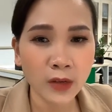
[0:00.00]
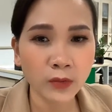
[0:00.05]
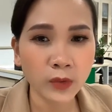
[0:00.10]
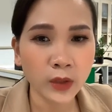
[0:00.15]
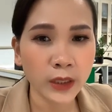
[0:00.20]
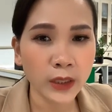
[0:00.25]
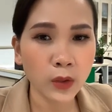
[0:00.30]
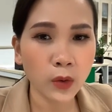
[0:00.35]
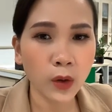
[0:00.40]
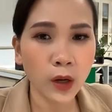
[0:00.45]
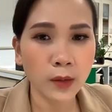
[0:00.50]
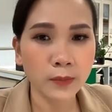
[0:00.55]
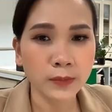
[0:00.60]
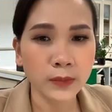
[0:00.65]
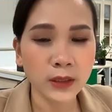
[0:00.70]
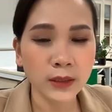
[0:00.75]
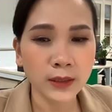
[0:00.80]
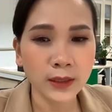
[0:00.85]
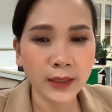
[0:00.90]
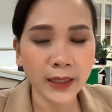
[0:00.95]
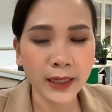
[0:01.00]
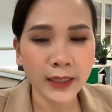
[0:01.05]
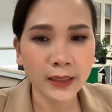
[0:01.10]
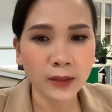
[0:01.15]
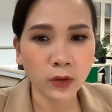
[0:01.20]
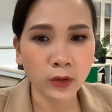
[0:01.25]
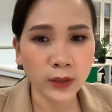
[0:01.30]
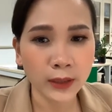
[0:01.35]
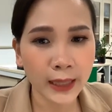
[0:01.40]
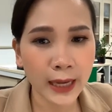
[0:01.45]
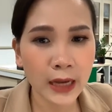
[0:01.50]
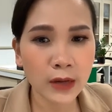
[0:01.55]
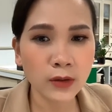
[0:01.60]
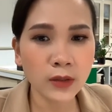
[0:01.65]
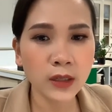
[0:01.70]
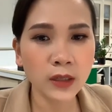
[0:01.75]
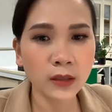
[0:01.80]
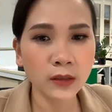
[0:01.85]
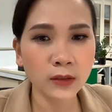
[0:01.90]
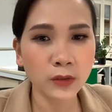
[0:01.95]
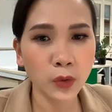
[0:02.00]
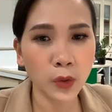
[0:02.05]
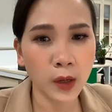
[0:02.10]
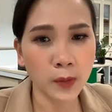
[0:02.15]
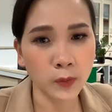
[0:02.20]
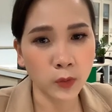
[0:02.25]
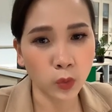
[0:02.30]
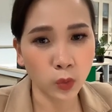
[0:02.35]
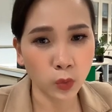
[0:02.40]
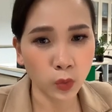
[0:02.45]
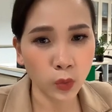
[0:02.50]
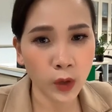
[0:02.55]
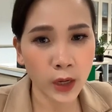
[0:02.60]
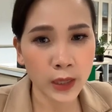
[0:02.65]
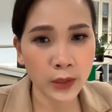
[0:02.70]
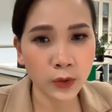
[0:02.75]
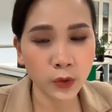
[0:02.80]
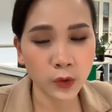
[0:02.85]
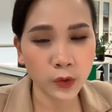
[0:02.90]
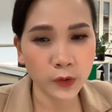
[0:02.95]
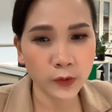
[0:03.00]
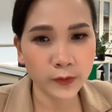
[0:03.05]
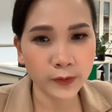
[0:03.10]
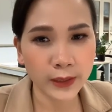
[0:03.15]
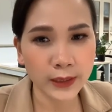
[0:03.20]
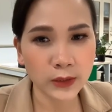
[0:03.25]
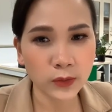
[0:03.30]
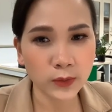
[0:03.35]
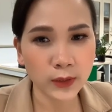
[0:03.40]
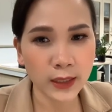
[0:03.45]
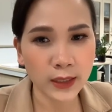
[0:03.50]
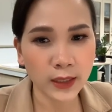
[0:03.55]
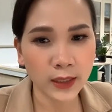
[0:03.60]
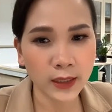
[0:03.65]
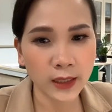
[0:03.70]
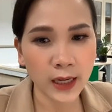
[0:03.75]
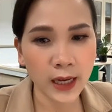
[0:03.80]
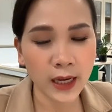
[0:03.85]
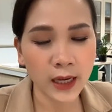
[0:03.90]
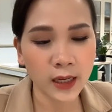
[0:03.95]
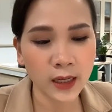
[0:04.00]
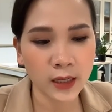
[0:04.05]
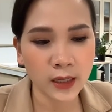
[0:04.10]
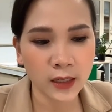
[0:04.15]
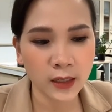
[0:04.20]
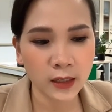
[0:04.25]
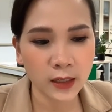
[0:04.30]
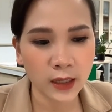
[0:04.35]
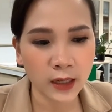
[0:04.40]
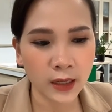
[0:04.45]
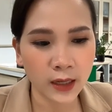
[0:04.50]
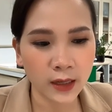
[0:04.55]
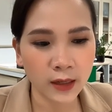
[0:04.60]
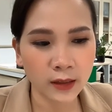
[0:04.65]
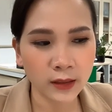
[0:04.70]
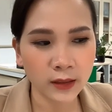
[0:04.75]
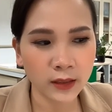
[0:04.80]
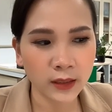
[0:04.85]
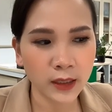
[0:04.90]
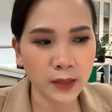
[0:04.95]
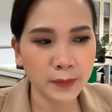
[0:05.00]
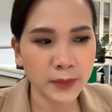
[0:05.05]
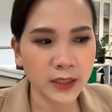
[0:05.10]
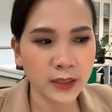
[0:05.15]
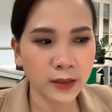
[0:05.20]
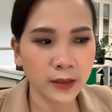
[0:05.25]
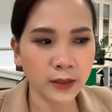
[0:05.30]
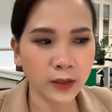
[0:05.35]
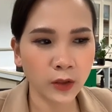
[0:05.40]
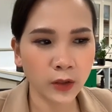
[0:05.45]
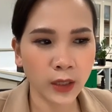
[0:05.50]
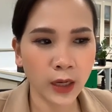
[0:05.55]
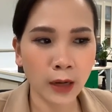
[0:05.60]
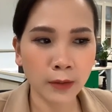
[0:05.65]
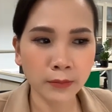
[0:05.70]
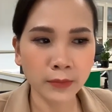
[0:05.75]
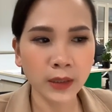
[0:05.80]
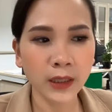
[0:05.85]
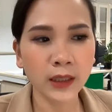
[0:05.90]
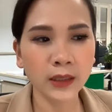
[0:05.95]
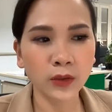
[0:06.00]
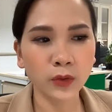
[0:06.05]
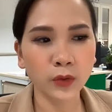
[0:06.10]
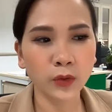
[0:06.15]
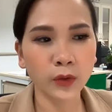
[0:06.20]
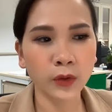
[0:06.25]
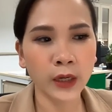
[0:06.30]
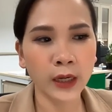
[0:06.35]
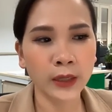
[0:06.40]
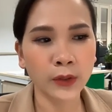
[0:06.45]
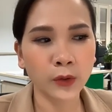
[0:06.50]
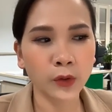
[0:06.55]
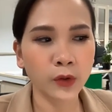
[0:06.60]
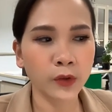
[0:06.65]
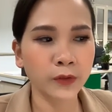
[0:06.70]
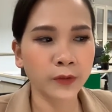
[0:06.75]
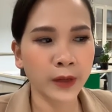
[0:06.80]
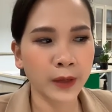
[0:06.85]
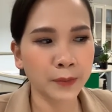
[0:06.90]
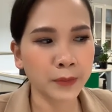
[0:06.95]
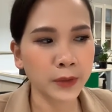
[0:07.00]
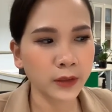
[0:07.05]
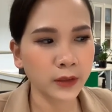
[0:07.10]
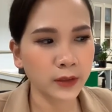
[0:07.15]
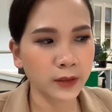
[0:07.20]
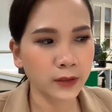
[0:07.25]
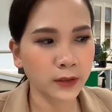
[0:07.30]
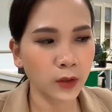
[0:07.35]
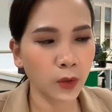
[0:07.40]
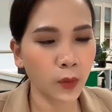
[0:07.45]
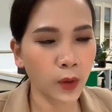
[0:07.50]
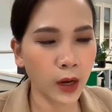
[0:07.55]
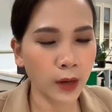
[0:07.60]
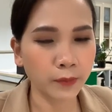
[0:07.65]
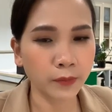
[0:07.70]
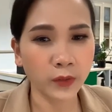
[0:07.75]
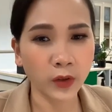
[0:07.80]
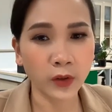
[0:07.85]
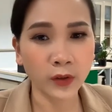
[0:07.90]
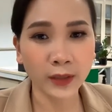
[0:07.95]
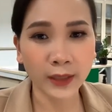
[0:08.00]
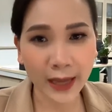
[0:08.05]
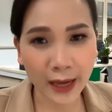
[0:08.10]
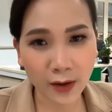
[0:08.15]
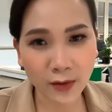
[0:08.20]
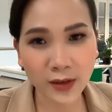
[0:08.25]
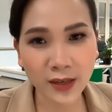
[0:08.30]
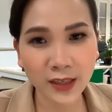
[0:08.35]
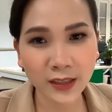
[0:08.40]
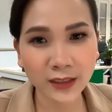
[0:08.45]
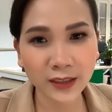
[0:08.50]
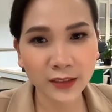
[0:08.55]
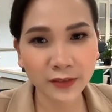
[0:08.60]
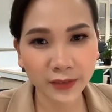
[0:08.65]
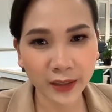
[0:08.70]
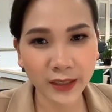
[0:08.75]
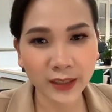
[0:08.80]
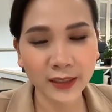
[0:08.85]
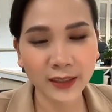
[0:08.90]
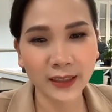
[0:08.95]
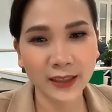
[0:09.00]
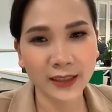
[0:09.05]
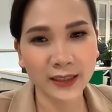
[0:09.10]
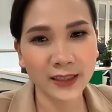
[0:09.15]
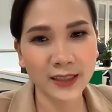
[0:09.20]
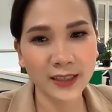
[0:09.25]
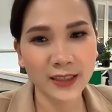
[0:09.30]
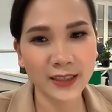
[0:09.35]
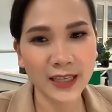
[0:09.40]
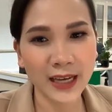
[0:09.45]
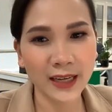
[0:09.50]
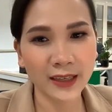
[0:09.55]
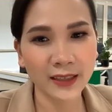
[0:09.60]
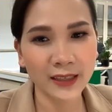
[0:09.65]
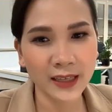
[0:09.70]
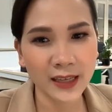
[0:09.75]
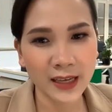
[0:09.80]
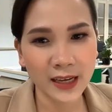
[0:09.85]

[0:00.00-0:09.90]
Với cái độ ẩm như thế này thì còn cao hơn độ ẩm ở thủ đô Hà Nội, và chúng ta thấy là khi mà trời còn ấm hơn thủ đô Hà Nội và mức độ ẩm còn cao hơn như vậy thì cái tình trạng